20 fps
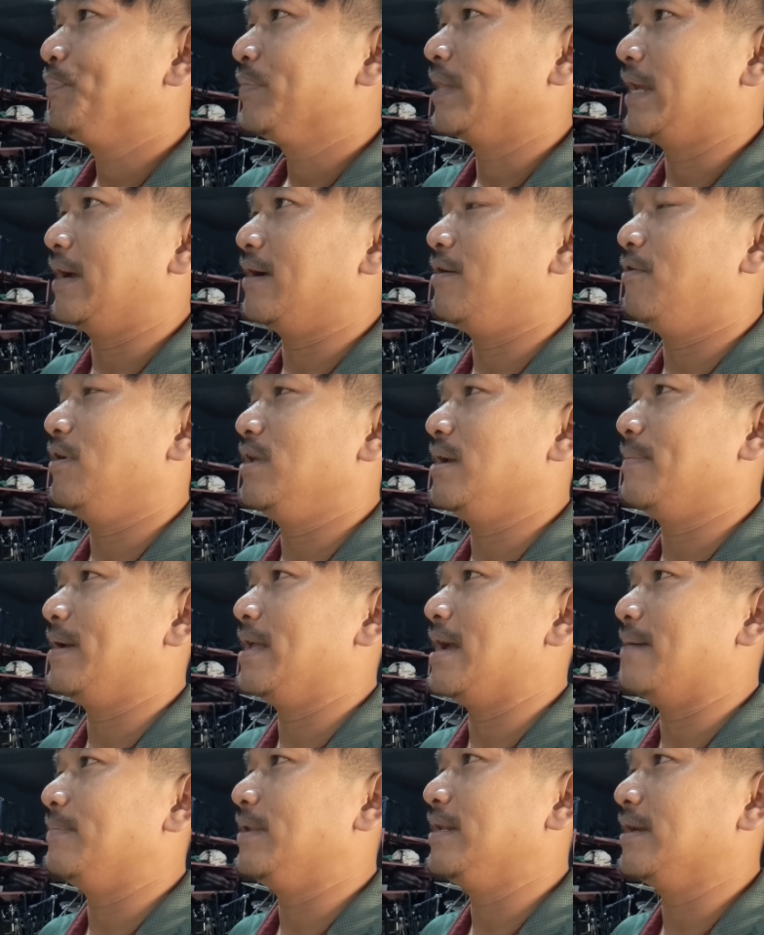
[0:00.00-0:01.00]
นะเขาก็จะพ
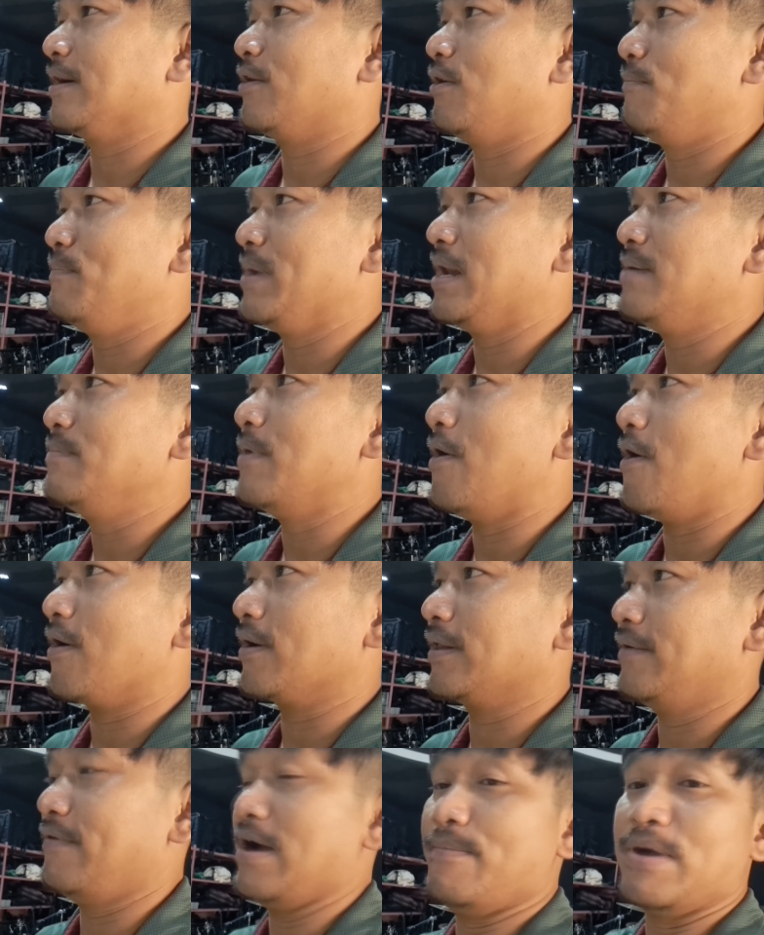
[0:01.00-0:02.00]
ยายามที่จะคอมเมนต์บอก
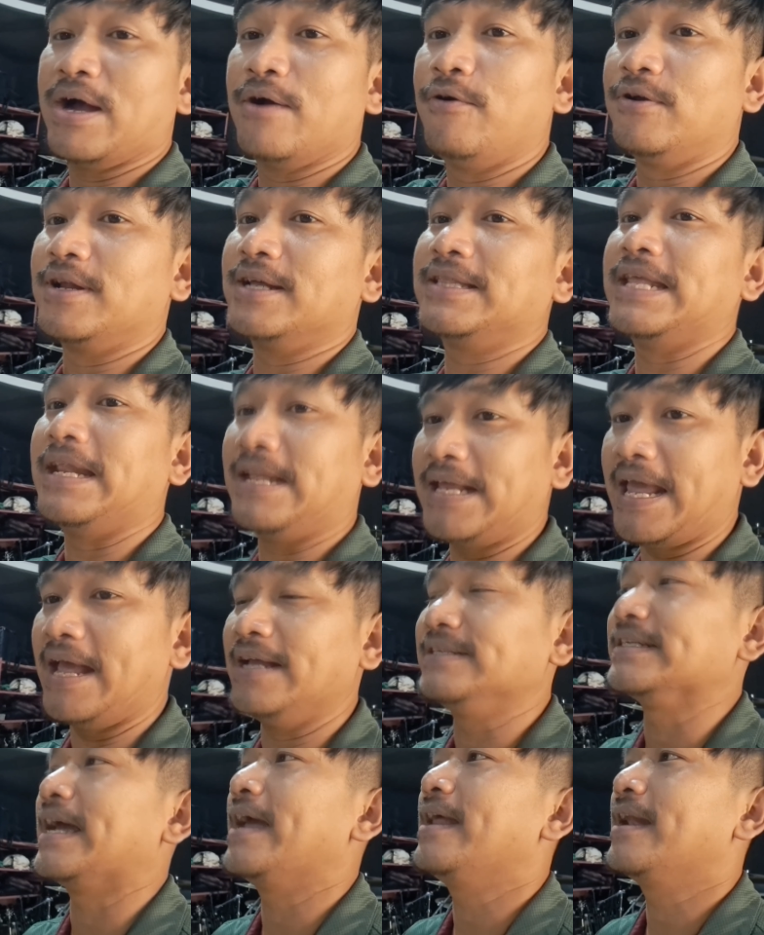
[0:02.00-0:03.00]
แต่ว่าบางคนก็ติดเกรง
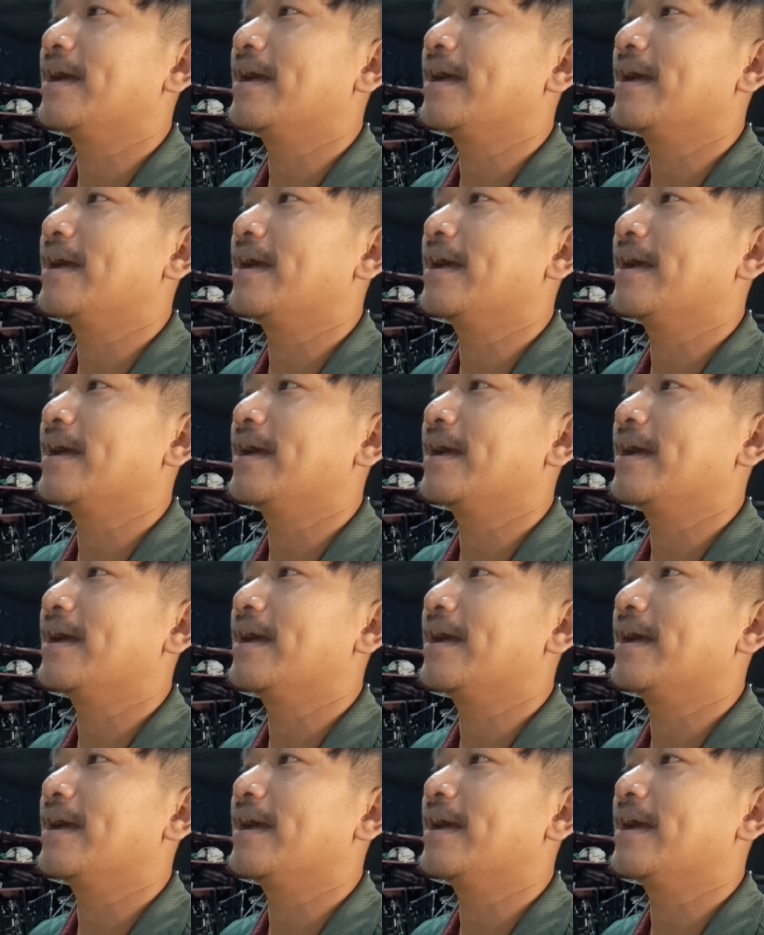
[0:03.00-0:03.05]
ใจ